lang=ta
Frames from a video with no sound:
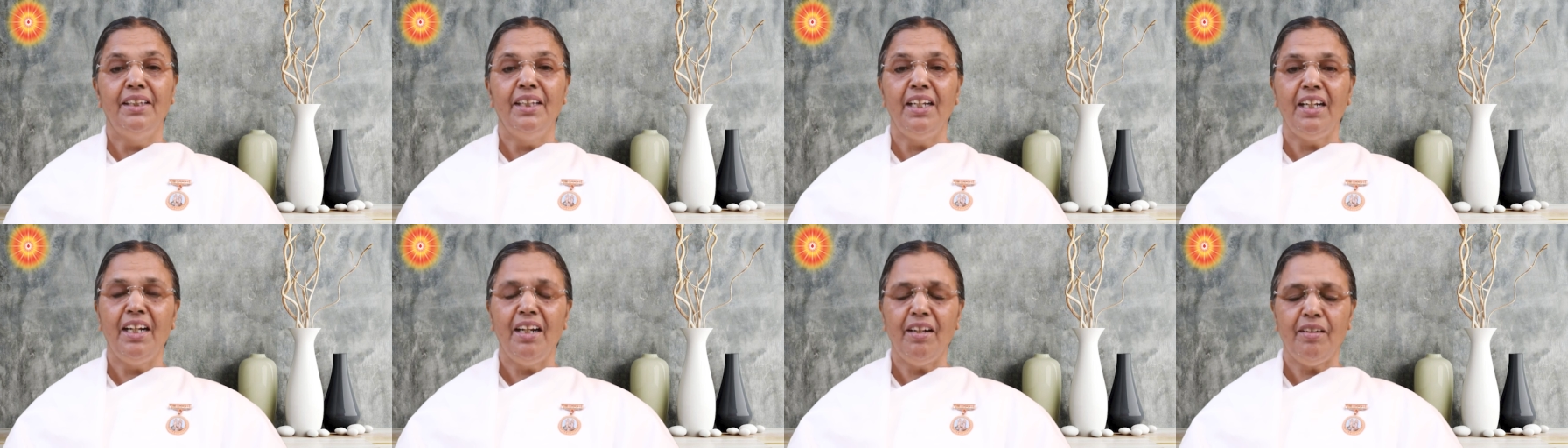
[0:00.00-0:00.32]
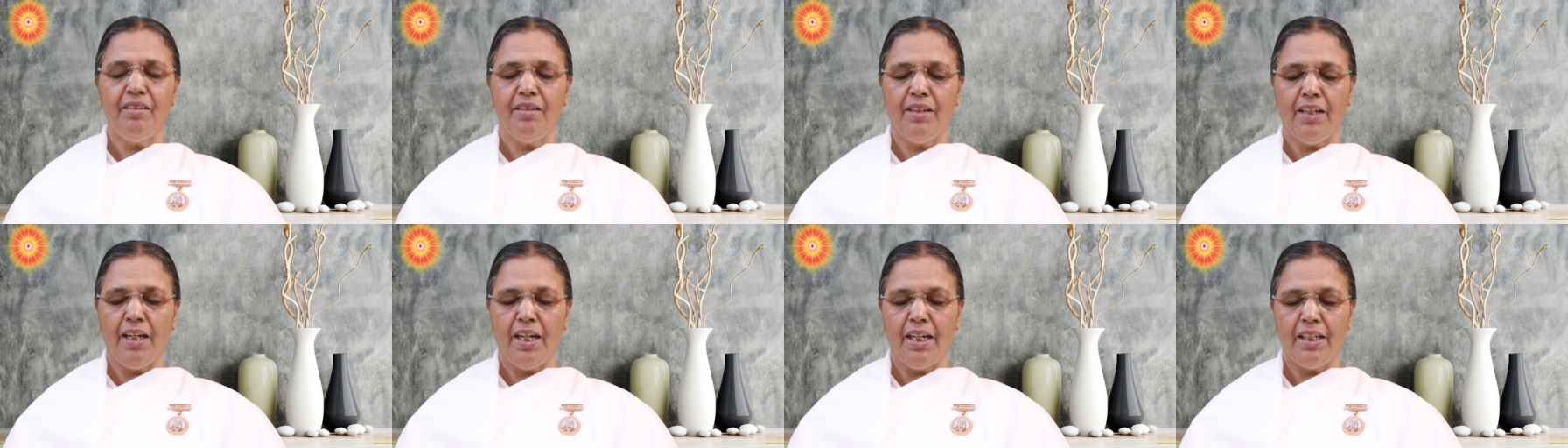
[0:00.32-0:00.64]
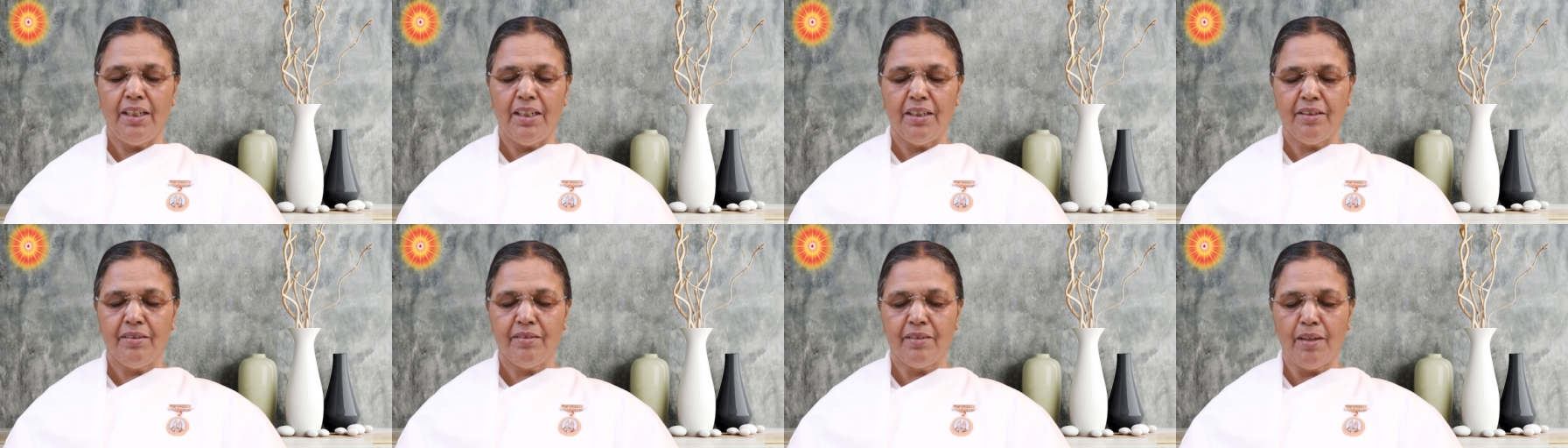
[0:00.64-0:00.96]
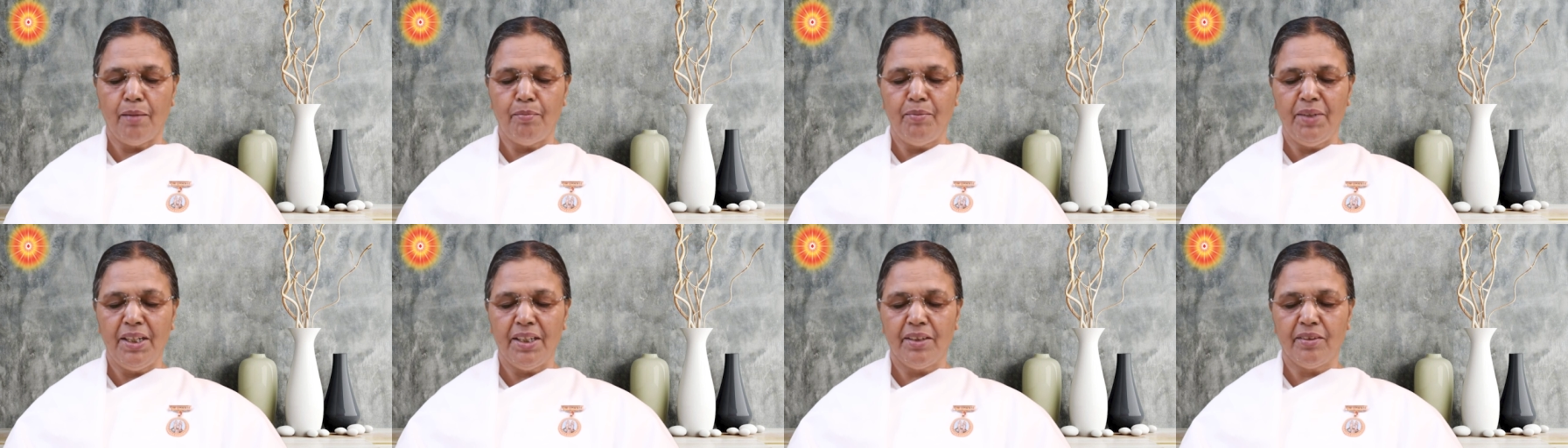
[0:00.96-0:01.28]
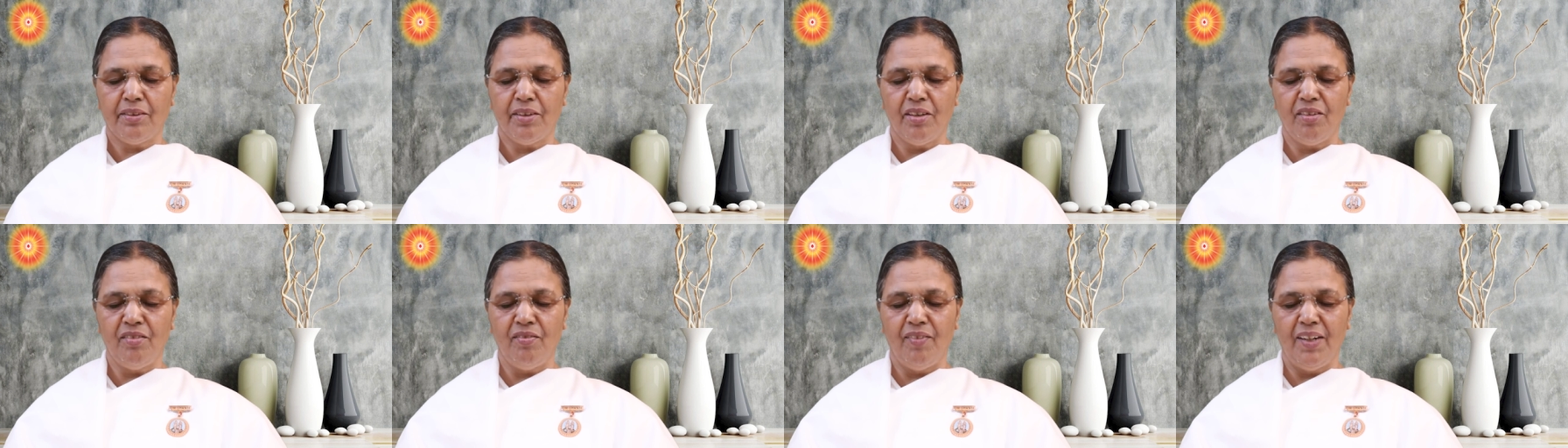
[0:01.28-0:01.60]
நிகழ்கால
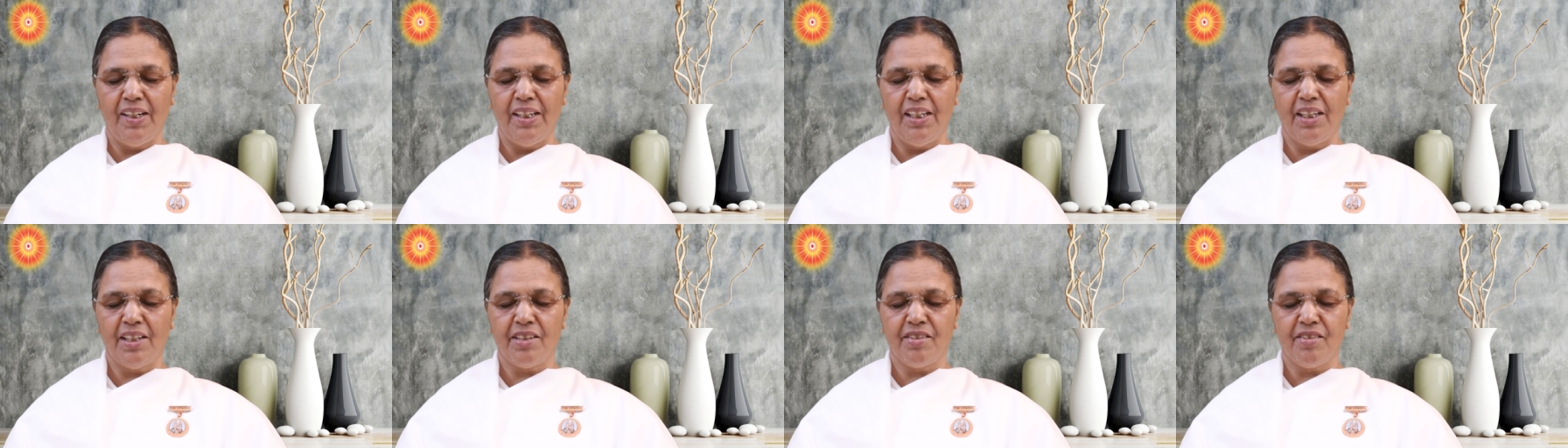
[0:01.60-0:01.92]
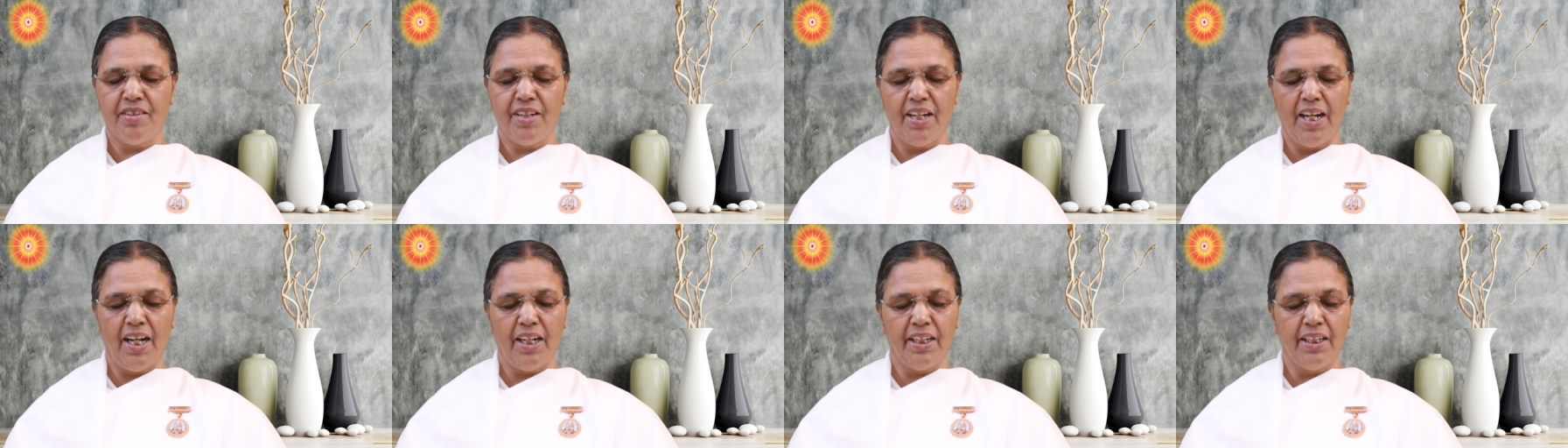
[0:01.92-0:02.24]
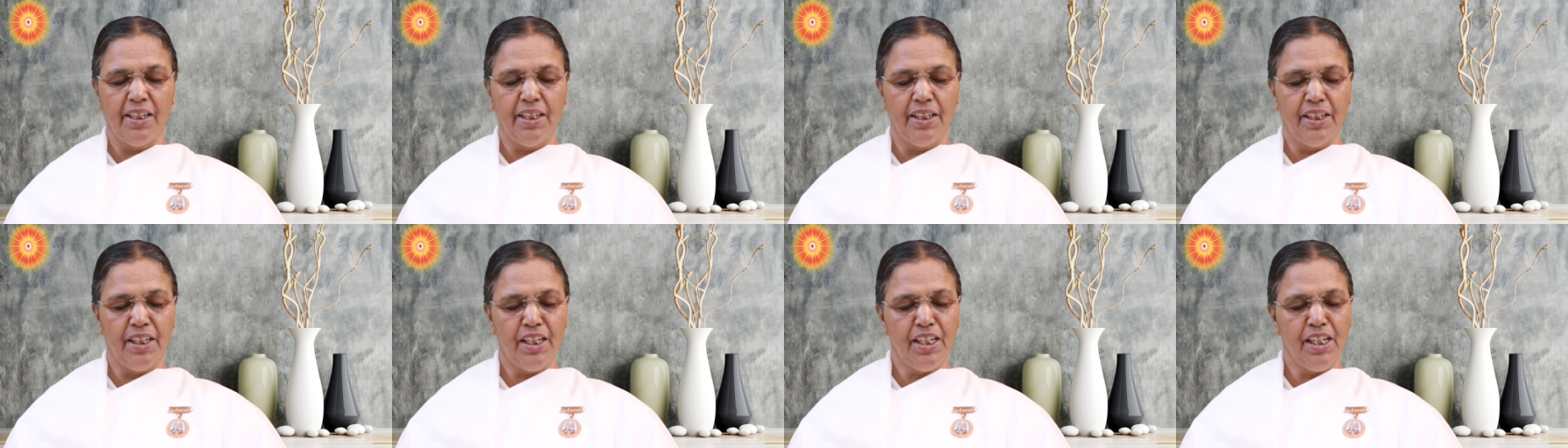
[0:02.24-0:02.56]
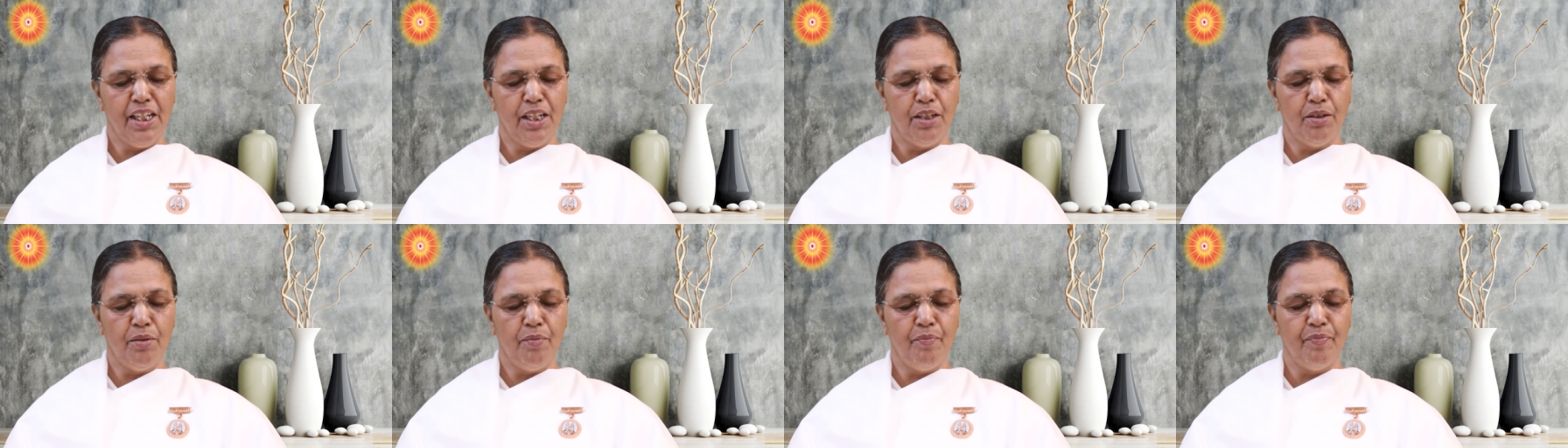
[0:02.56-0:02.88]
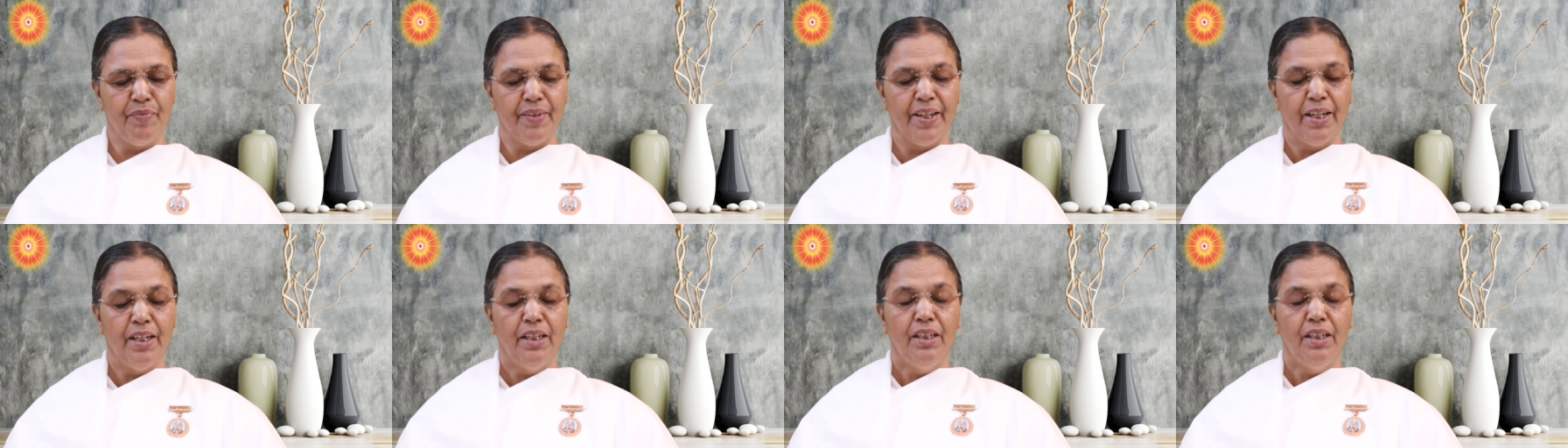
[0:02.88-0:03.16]
சமயத்தின் வளர்ச்சி ஆகிய இரண்டையும்